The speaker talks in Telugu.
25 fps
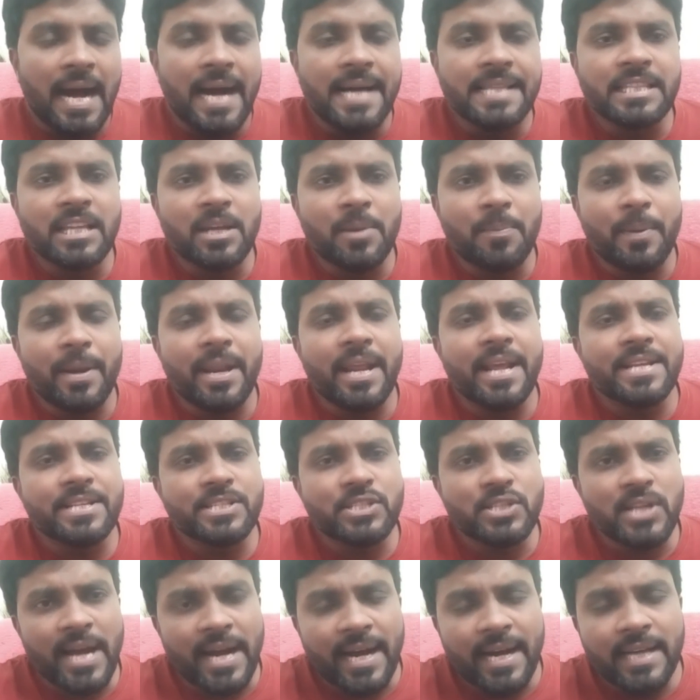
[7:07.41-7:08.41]

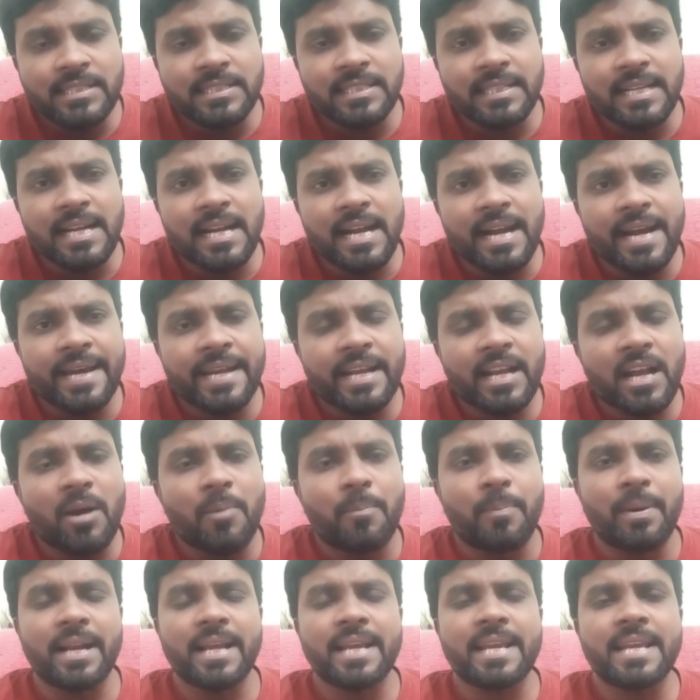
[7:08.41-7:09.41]
ఆంధ్రప్రదేశ్ని ఆర్థికంగా కనుక
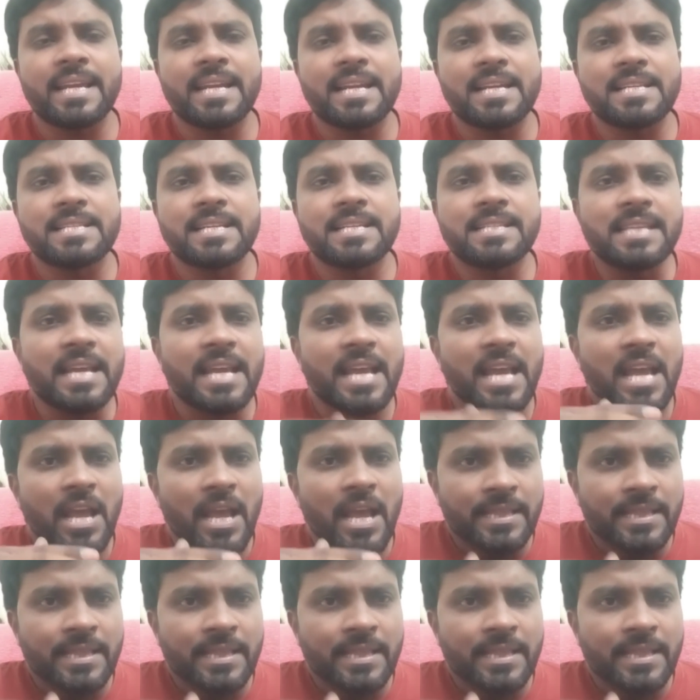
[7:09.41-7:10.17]
బలహీనం చేసి